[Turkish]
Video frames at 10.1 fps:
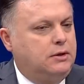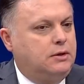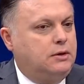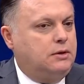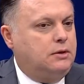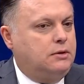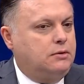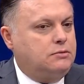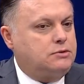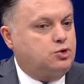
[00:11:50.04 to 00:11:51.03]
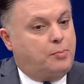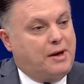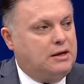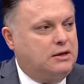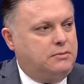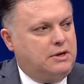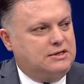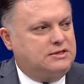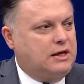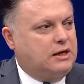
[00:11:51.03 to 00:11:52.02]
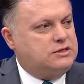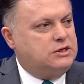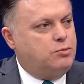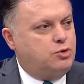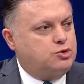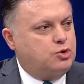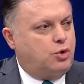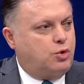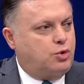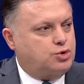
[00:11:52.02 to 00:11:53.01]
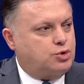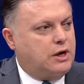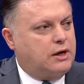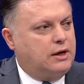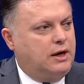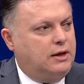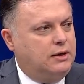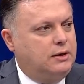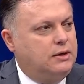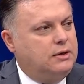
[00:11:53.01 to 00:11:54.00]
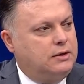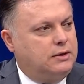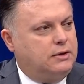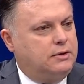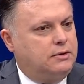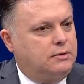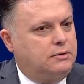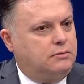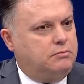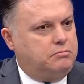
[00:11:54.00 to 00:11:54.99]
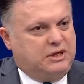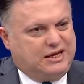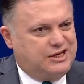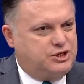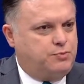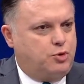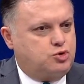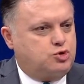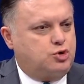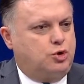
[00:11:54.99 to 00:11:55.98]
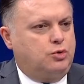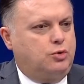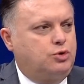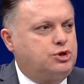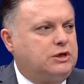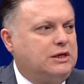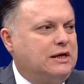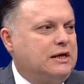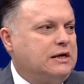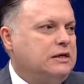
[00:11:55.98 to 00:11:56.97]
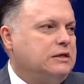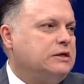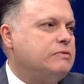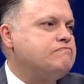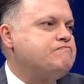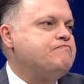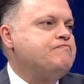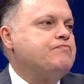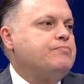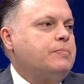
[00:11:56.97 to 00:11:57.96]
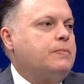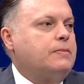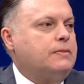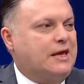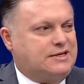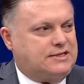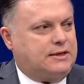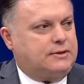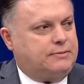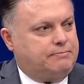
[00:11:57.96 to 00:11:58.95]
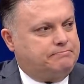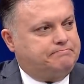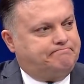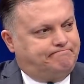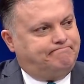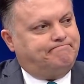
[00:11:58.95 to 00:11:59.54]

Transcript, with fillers: E, stoperleri biraz dengesini bozuyor o koşularla. E, birkaç pozisyon bozuyor o şekilde ama arkasından yakaladı. gelen yok. Destek. Tabii.